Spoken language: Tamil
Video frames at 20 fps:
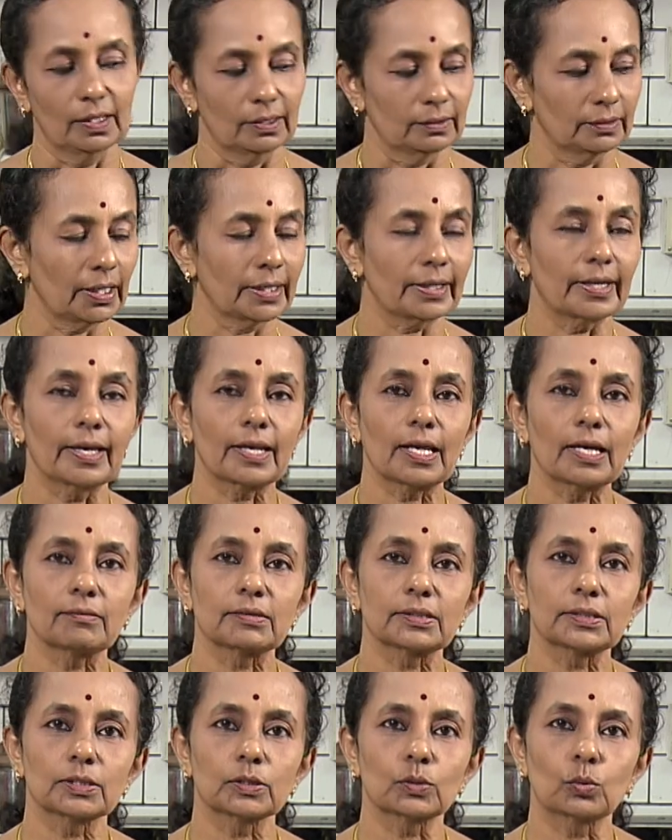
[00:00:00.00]
இந்த கீரையை
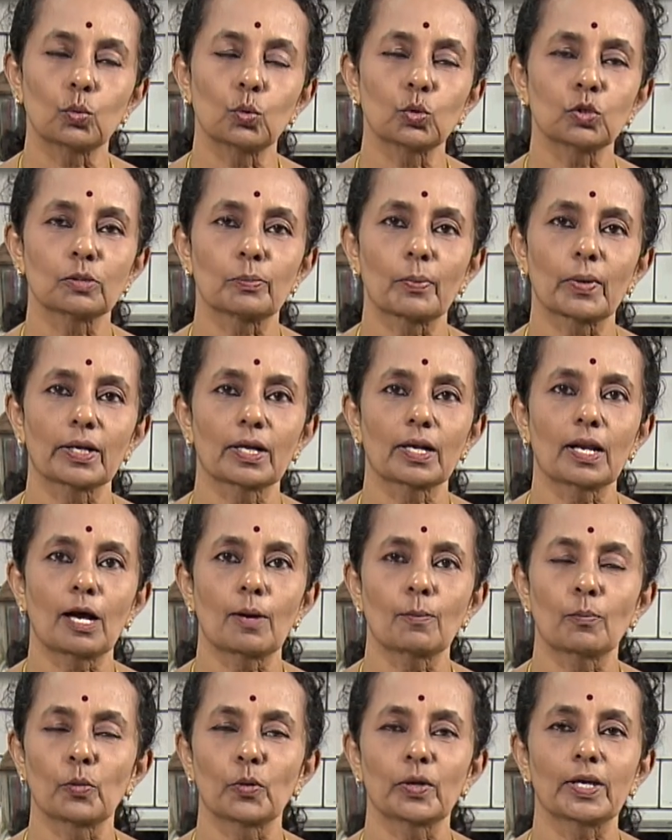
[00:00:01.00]
வந்து கூட்டு
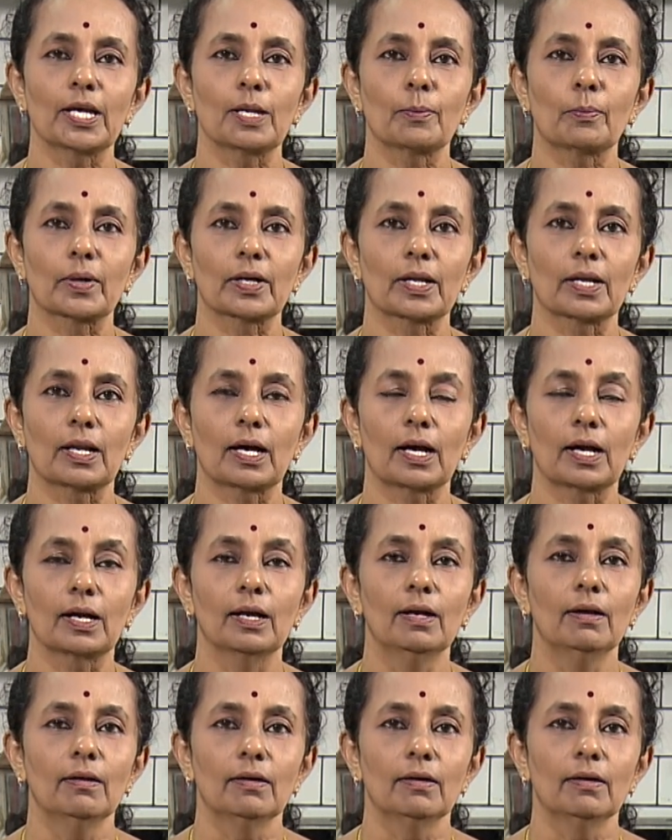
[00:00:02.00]
பண்ணலாம் பொரியல் பண்ணலாம்